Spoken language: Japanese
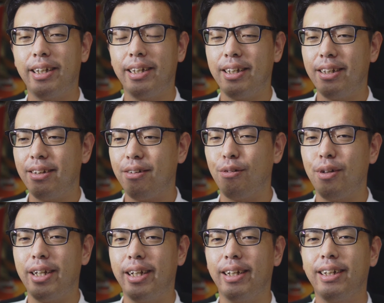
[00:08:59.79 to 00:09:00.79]
ちょっとね、
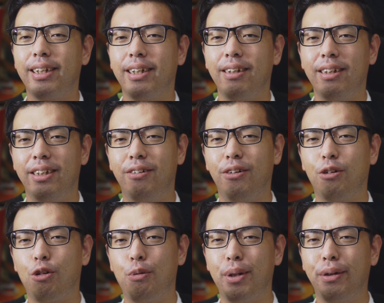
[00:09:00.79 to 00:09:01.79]
その辺、
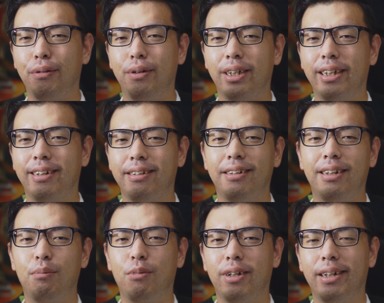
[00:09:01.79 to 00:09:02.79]
いろいろ
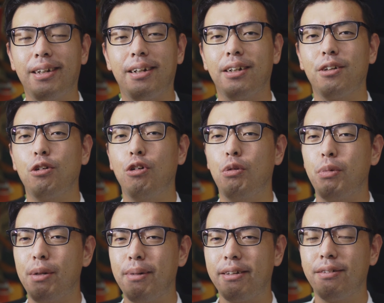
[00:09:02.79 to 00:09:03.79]
コメントで聞かせても
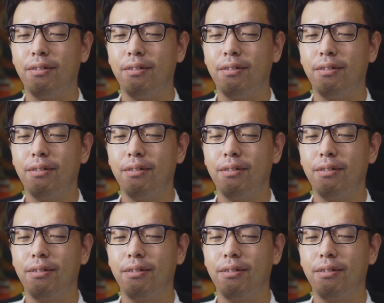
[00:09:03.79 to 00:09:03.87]
らえたら